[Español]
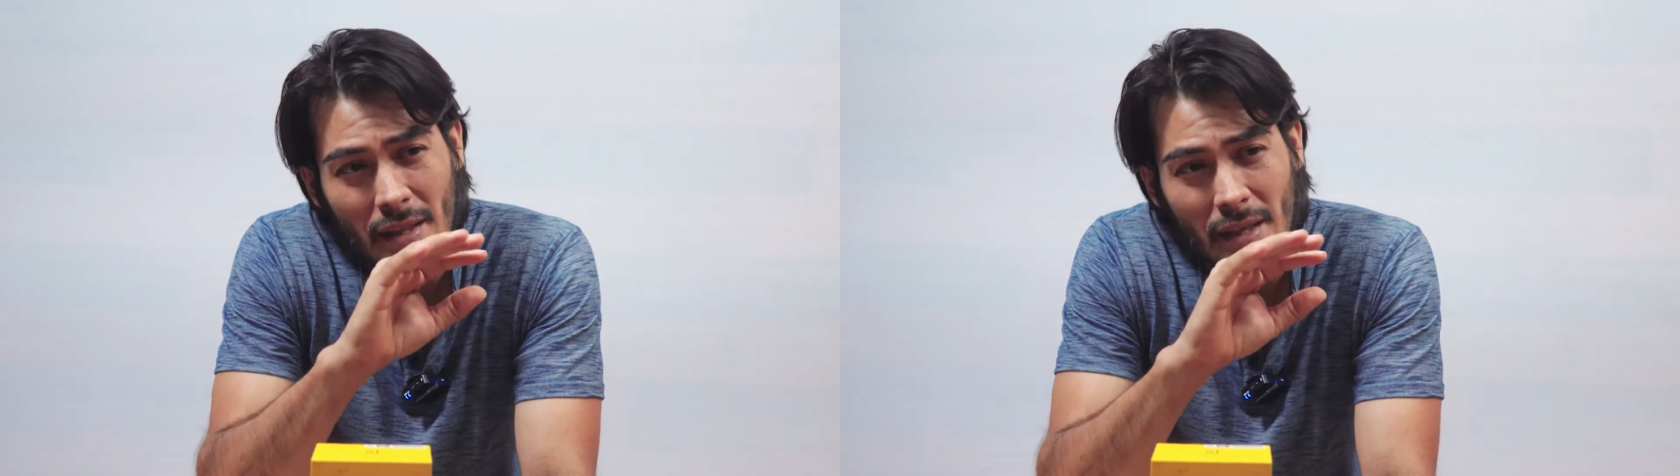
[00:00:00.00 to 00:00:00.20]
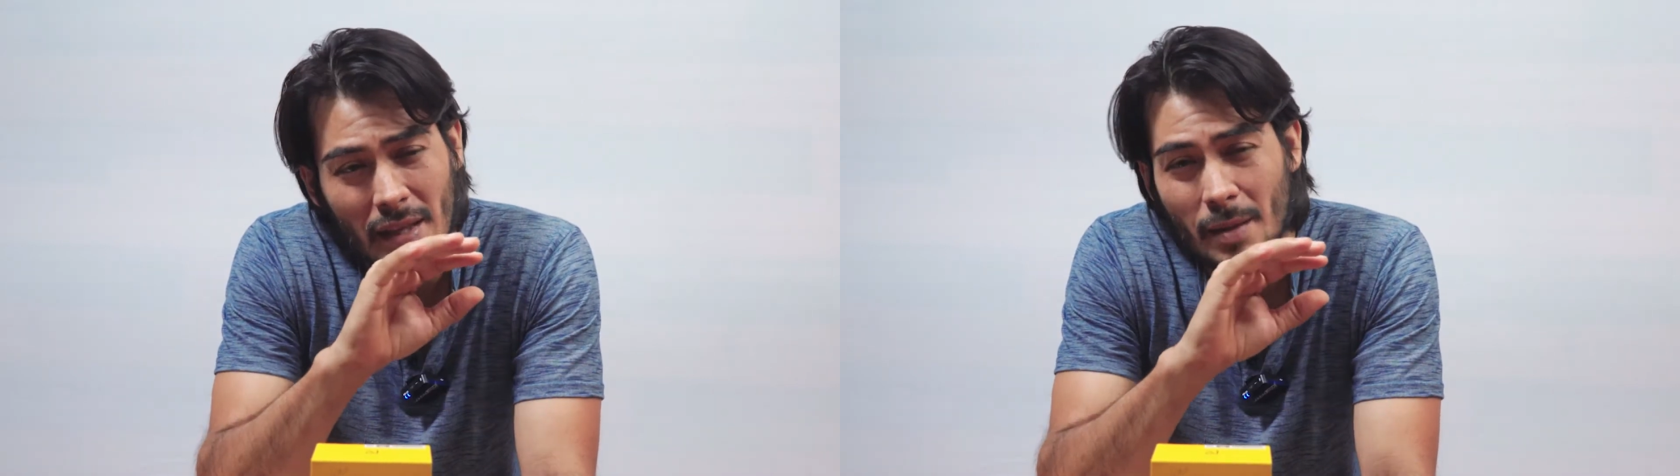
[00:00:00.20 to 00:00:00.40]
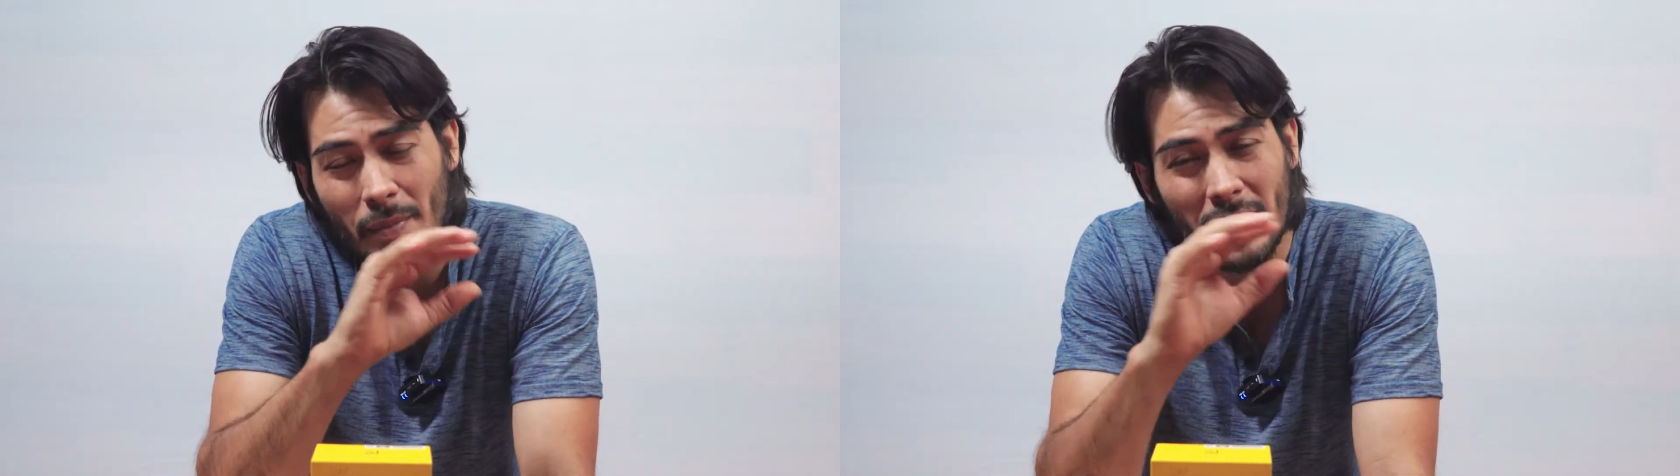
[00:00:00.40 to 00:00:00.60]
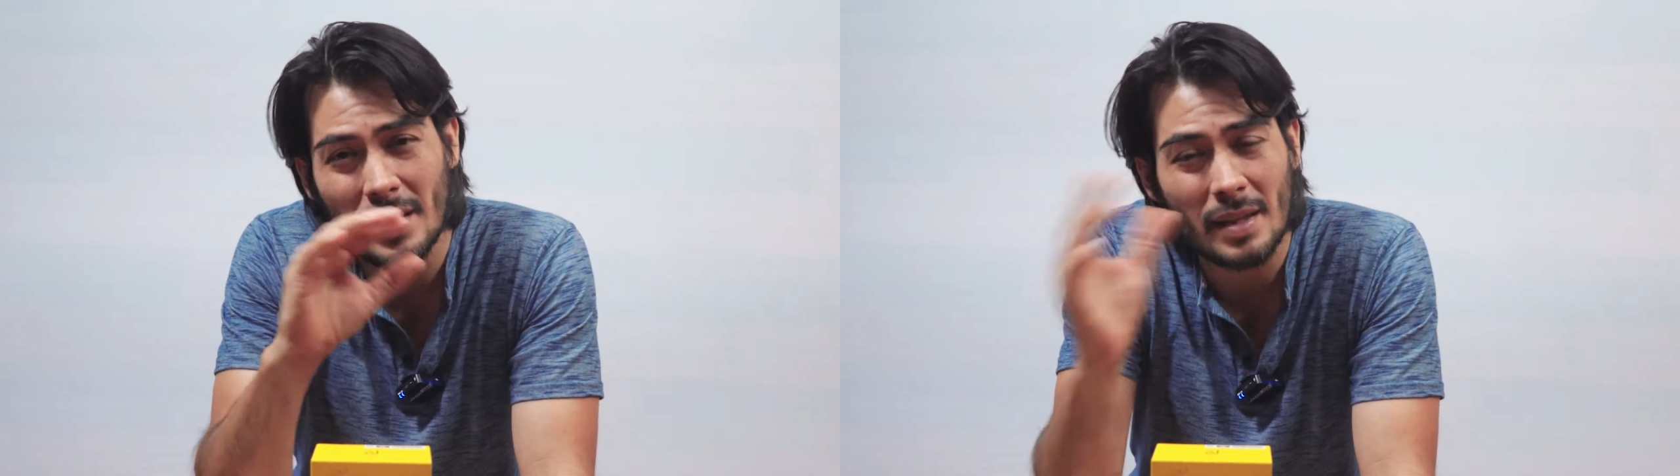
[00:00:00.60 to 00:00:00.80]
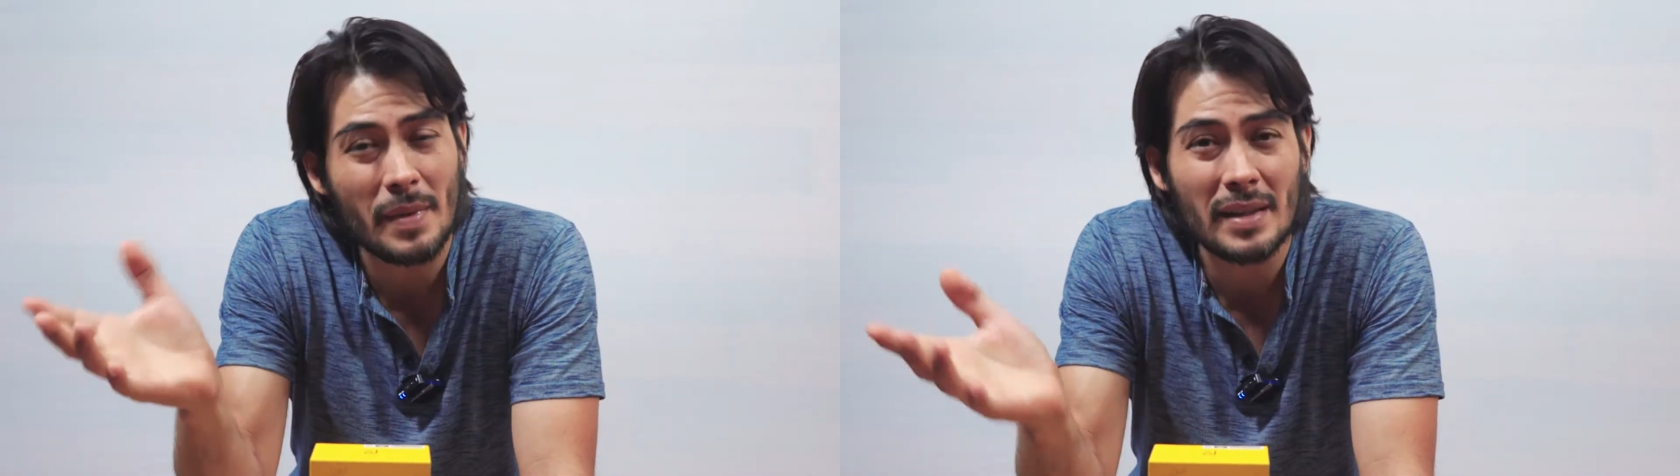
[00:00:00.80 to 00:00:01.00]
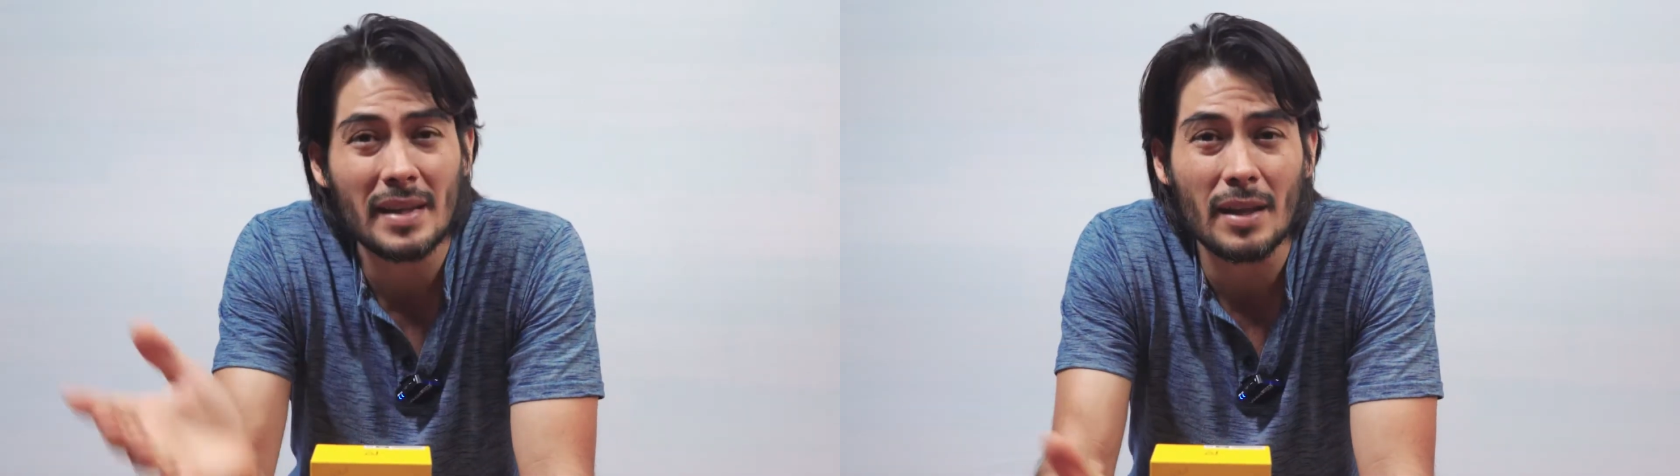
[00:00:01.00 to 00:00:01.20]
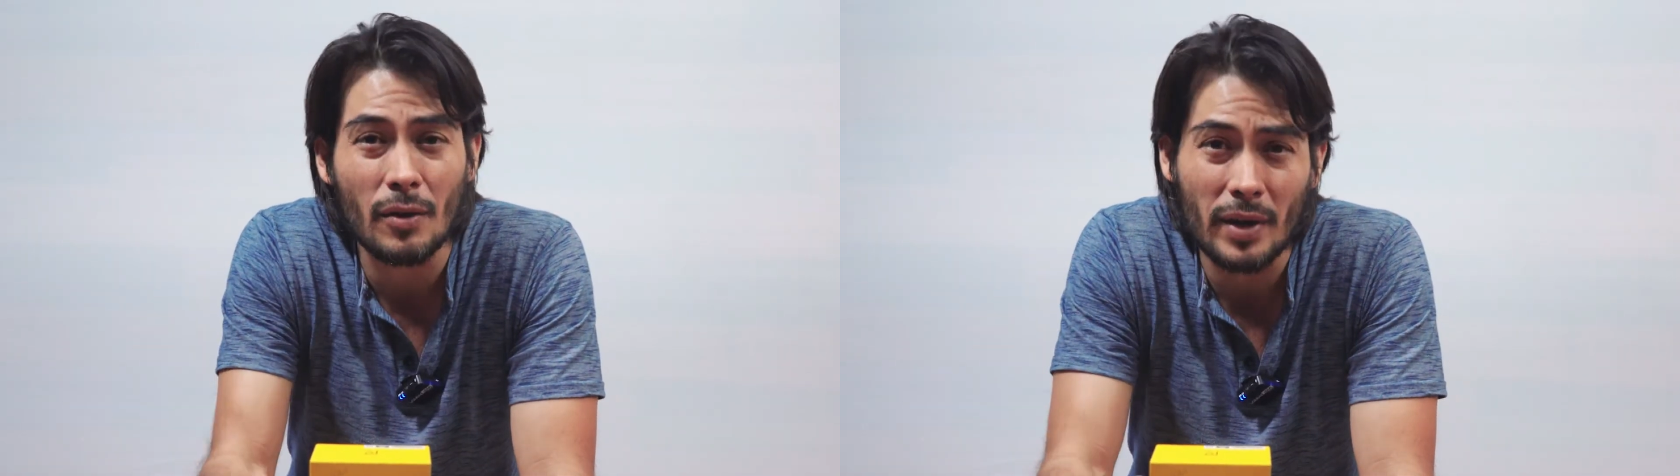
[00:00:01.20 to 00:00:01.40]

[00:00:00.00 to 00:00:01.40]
independientemente de